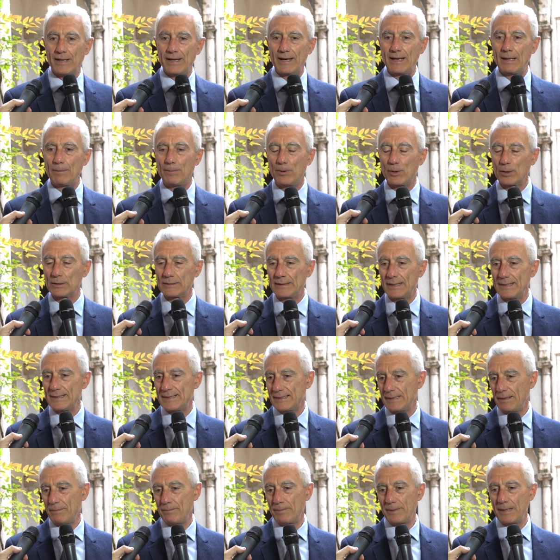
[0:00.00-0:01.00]
che la porta è
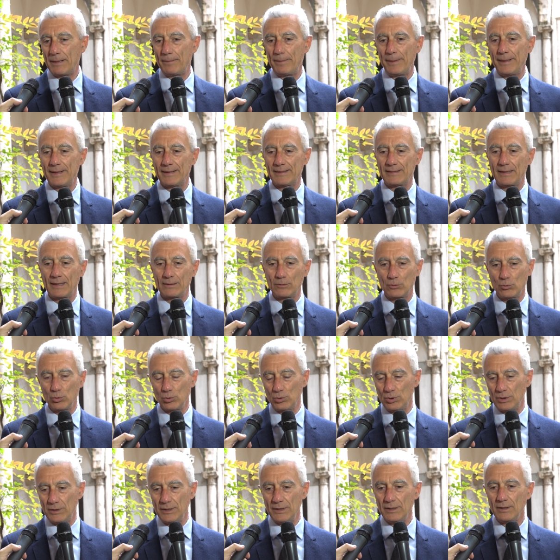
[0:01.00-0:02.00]
sempre aperta a
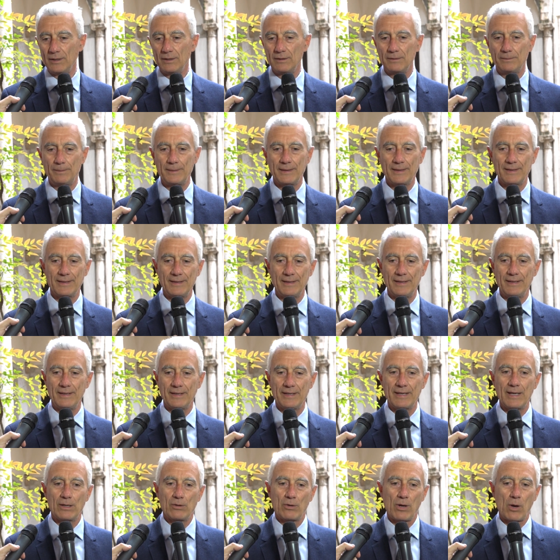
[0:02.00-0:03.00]
tutti, no? perché è
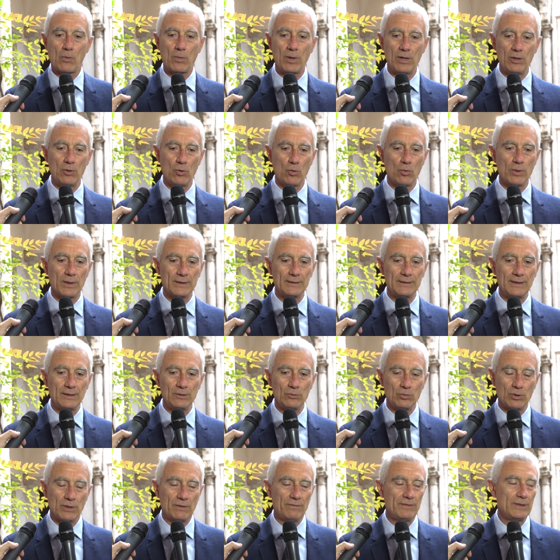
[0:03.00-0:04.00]
chiaro che quello è un
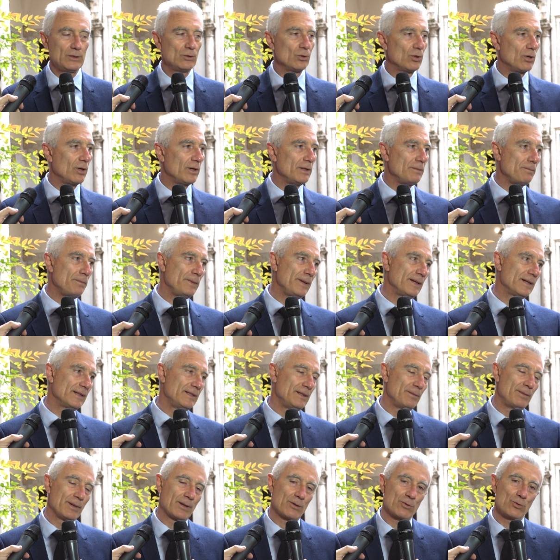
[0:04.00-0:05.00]
quartetto che ha vinto le
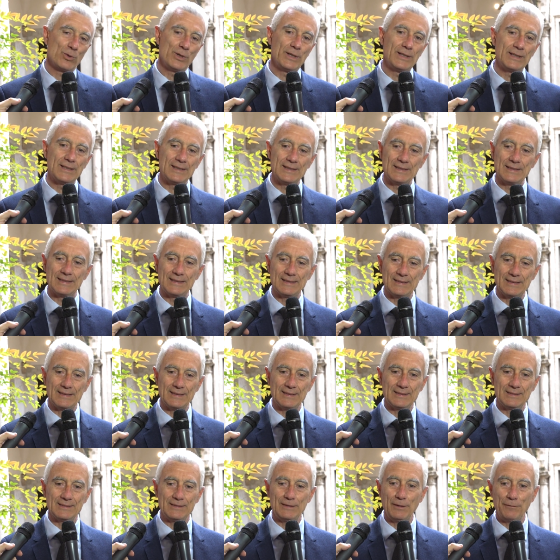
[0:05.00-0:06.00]
Olimpiadi, per cui
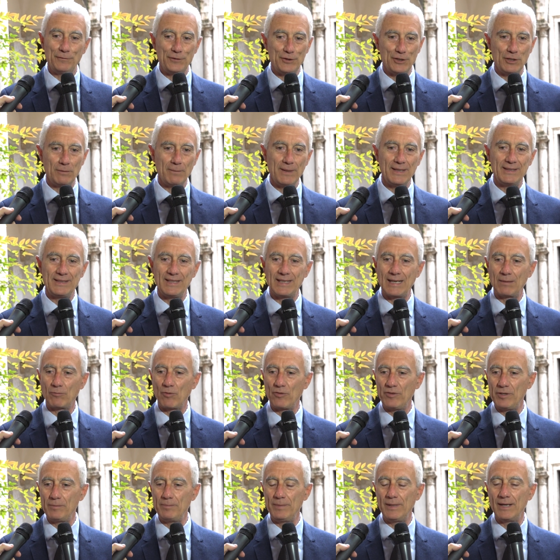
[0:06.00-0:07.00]
è difficilmente
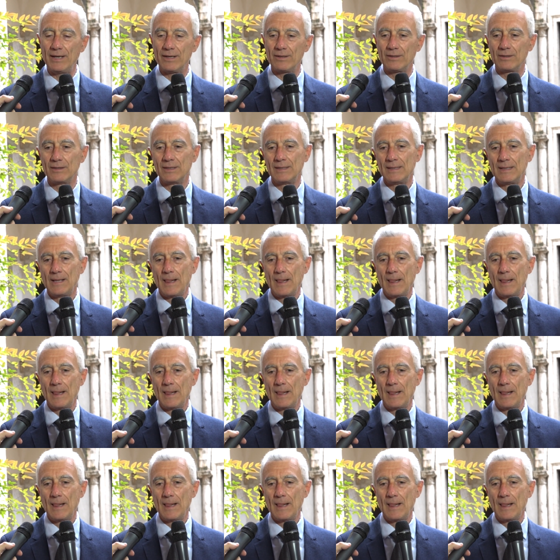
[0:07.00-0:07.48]
inamovibile, no?